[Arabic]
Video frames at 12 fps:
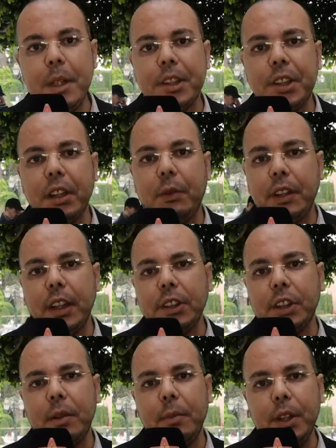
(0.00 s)
لم يجد
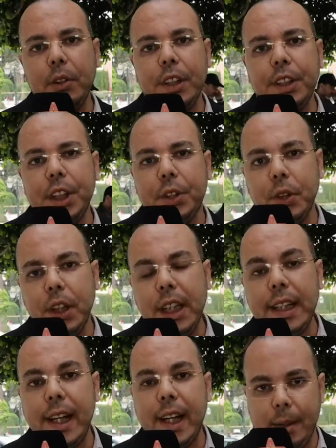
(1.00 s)
في طنجه من
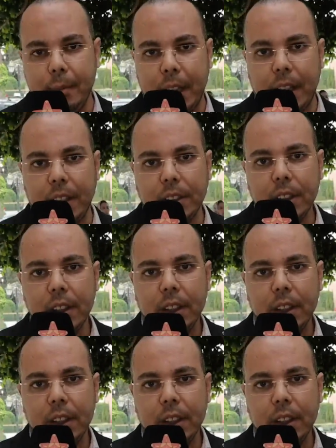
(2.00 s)
يحدثه الا احمق